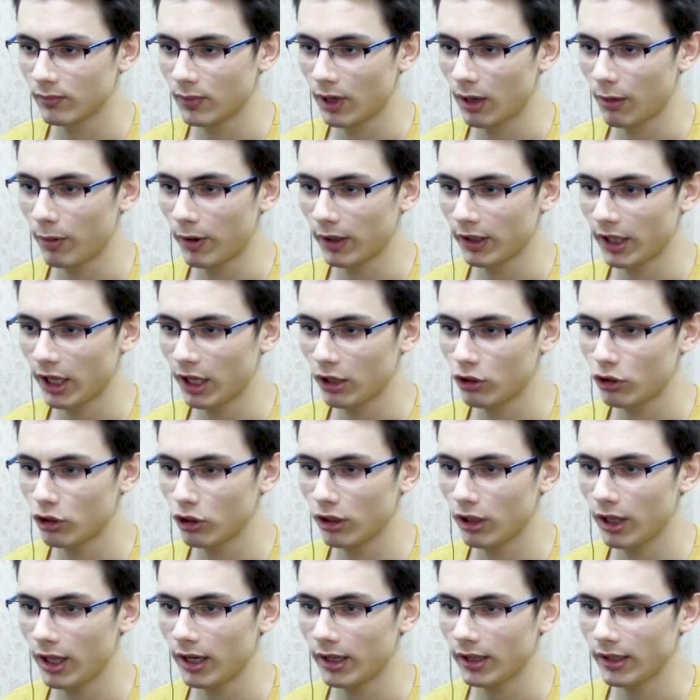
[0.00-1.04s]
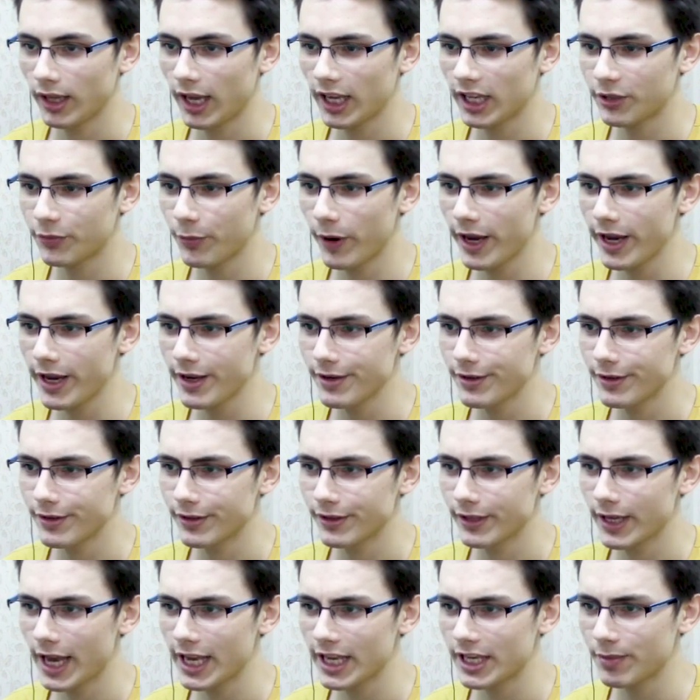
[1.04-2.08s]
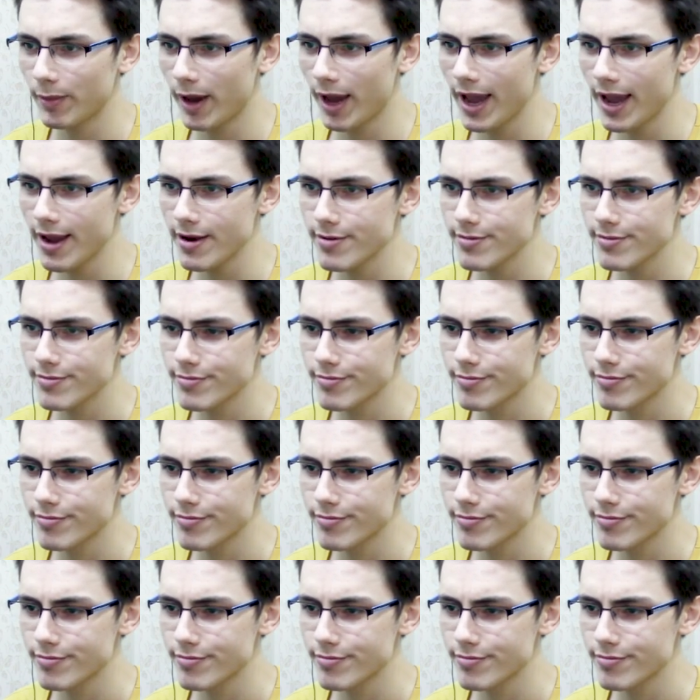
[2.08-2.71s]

Bak bak geçiyorlar. Geçmeyin. Geçmeyin.